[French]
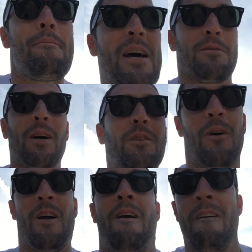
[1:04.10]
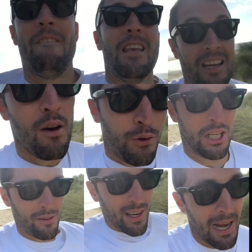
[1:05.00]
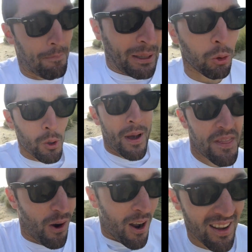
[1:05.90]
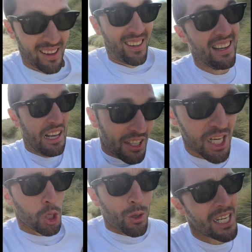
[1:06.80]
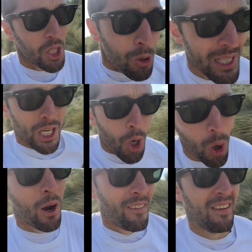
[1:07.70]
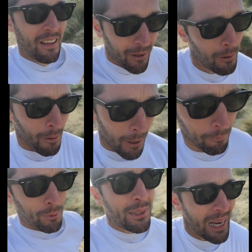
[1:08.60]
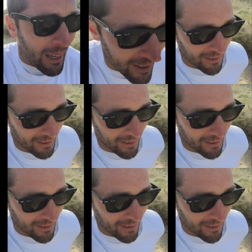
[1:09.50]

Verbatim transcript: la plage maintenant. Faut que j'évite les patrouilles maintenant. C'est chaud, c'est chaud, c'est chaud. Putain.